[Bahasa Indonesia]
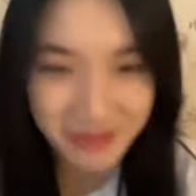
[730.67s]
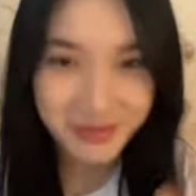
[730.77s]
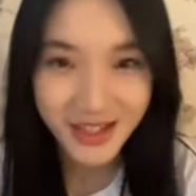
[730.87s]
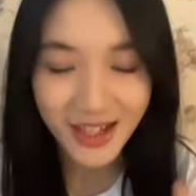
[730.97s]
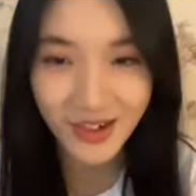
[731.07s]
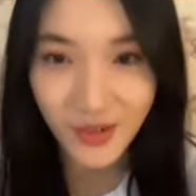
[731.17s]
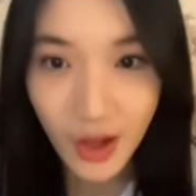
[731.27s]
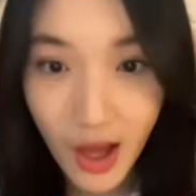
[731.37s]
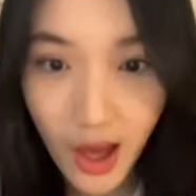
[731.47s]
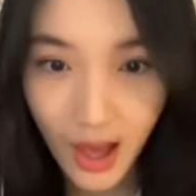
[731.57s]
gak bilang loh
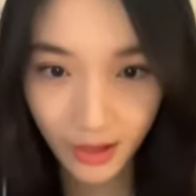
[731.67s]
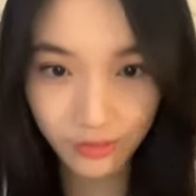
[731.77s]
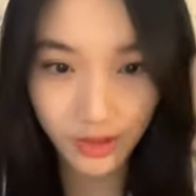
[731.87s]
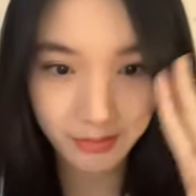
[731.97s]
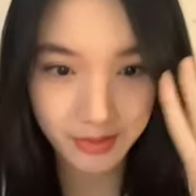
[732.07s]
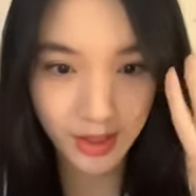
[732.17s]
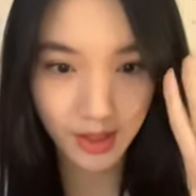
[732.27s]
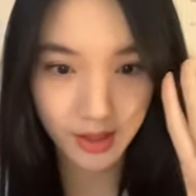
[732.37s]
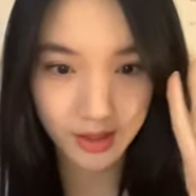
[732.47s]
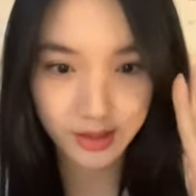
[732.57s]
aku gak bilang